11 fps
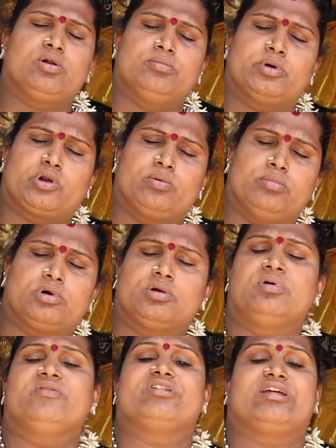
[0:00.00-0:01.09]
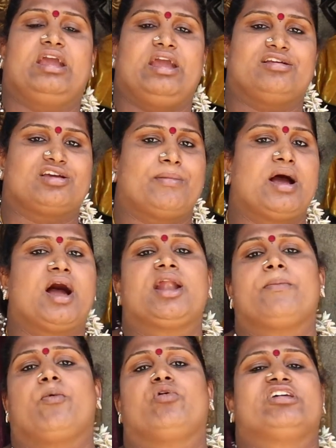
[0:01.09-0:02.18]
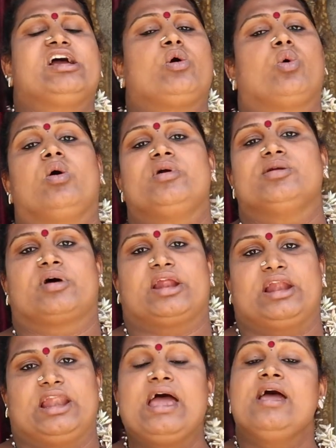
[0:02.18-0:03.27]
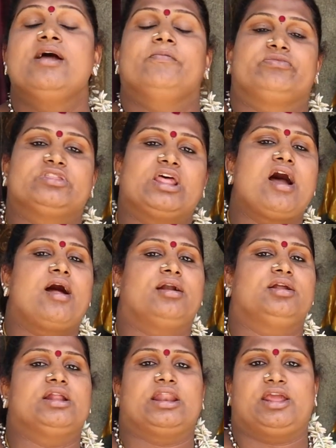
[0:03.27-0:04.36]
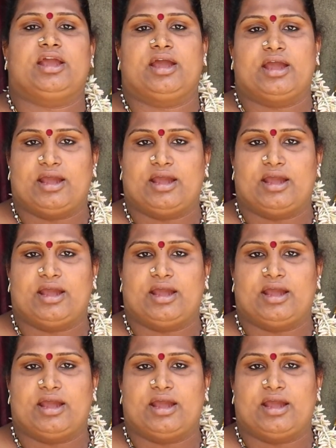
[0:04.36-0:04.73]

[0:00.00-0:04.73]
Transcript: ரொம்ப ரொம்ப ரொம்ப விசேஷமான பூஜை கோவில் முறையில் இந்த ஆண்டு நிறைய